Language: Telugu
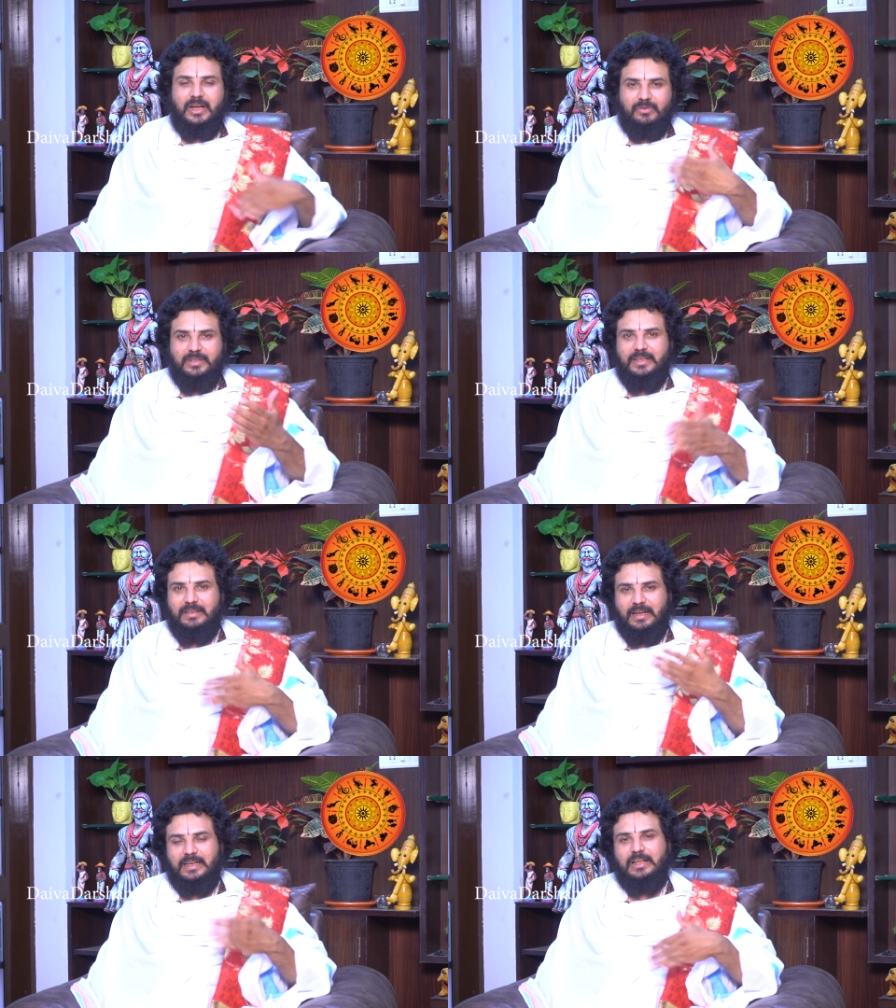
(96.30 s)

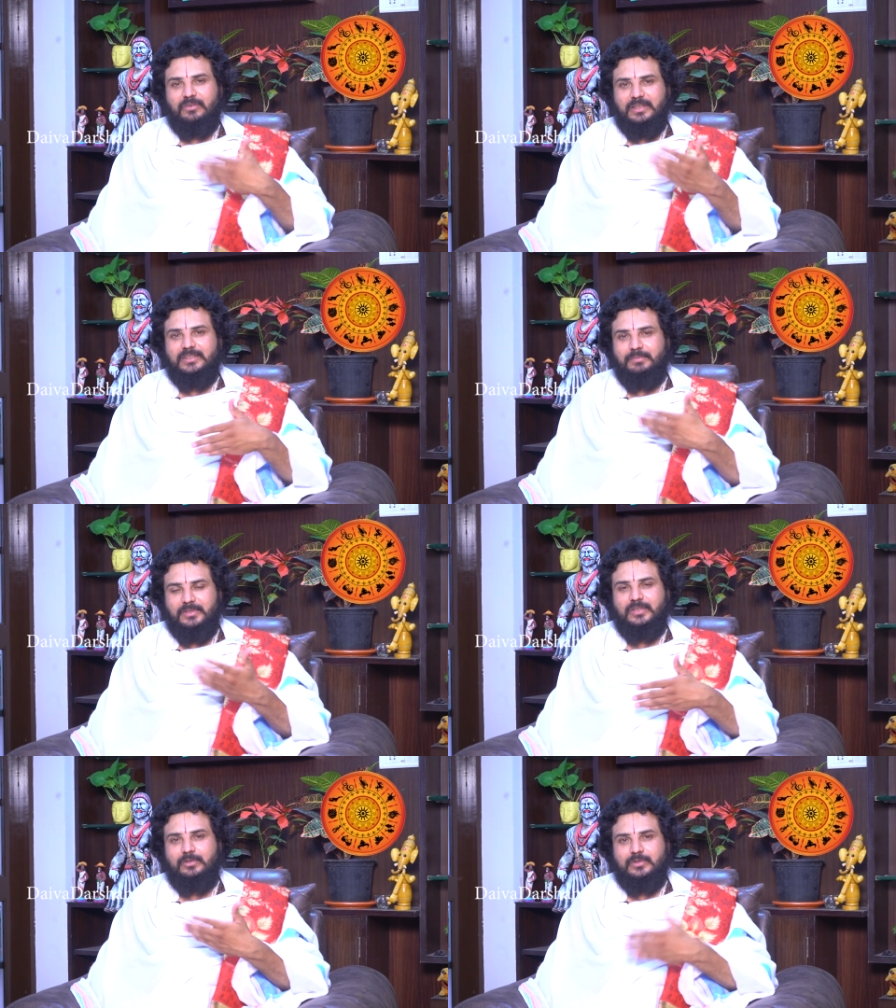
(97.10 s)
ఆరోగ్యంగా అనారోగ్య
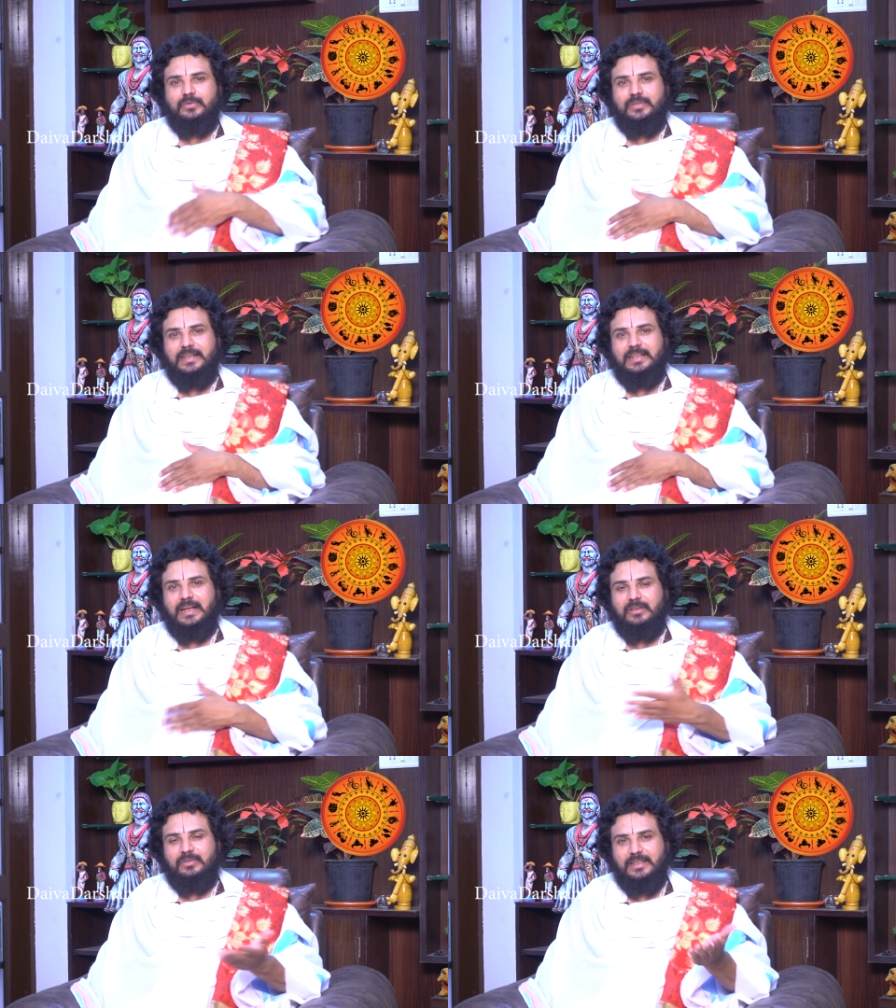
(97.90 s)
సమస్యలు వస్తుంటాయి కదా
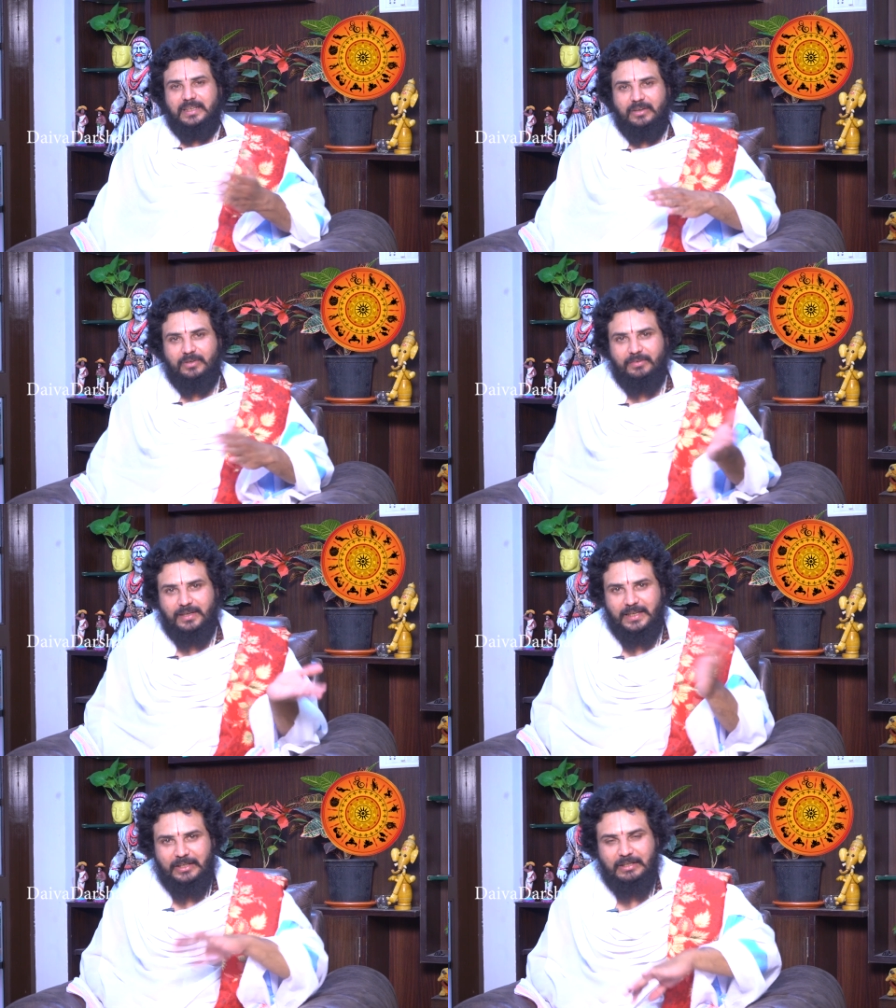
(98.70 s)
ఆరోగ్యంగా
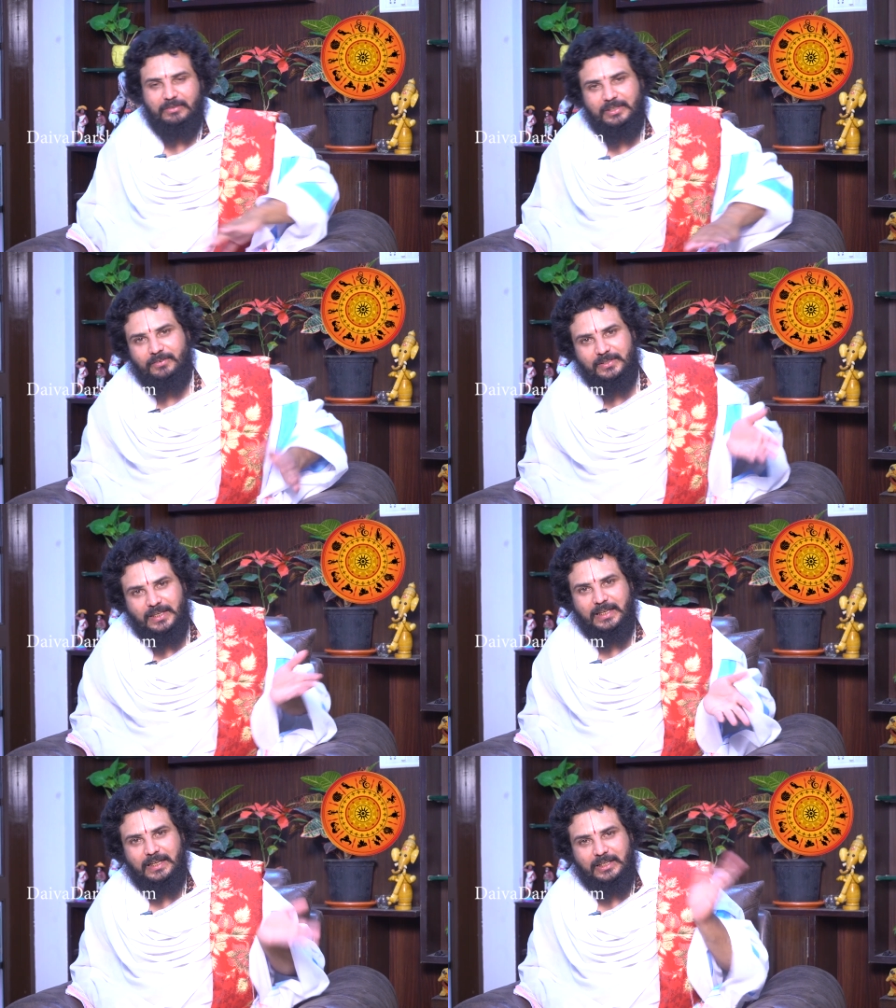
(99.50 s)
ఉన్నవాడికి అనారోగ్యం వచ్చి
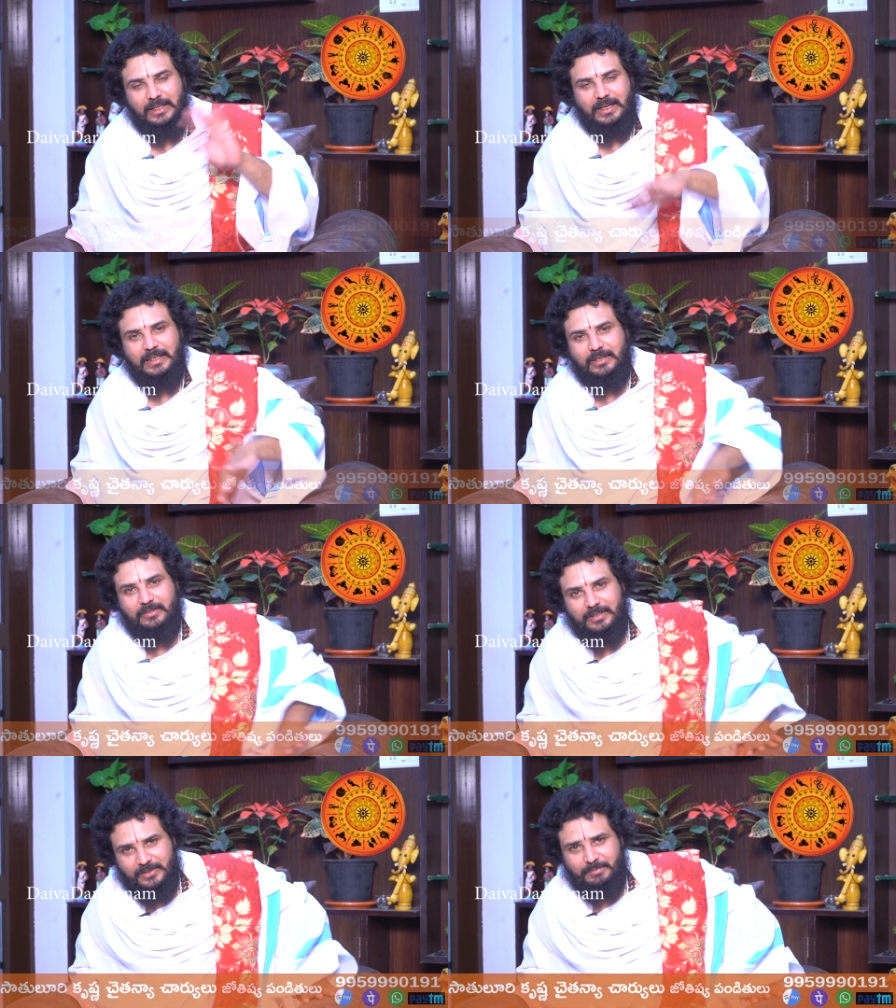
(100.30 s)
అనారోగ్య
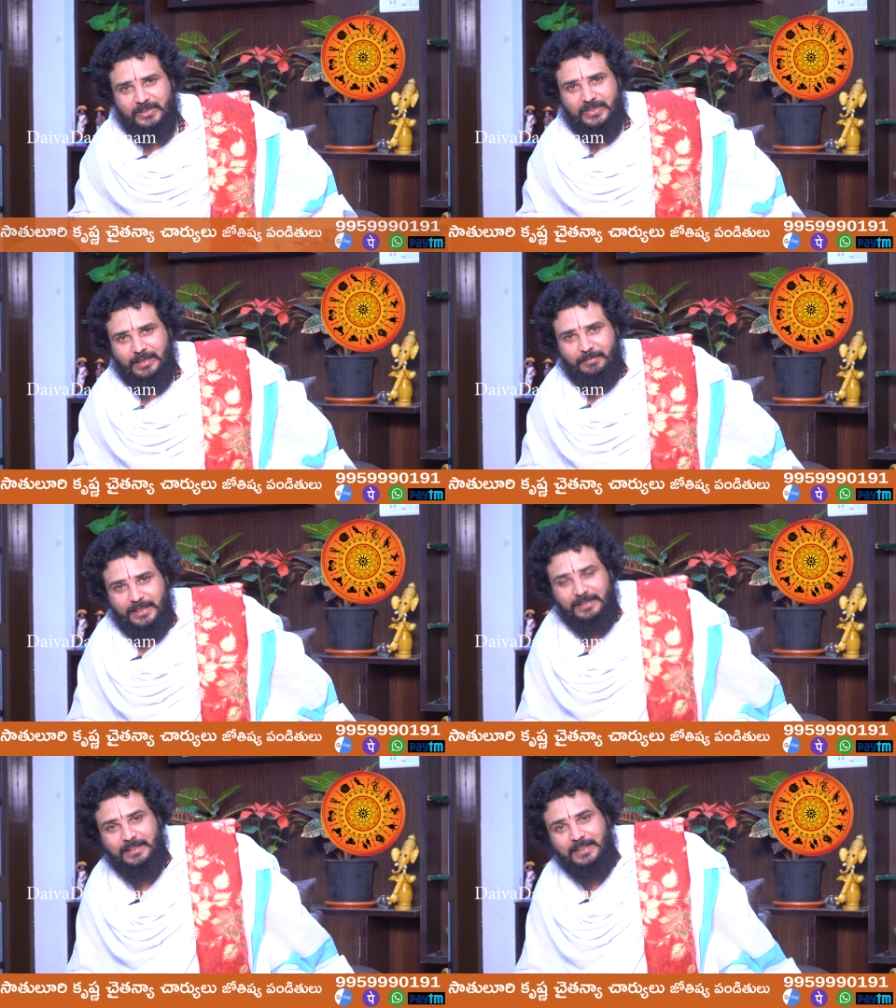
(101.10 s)
అనారోగ్య సమస్య మరి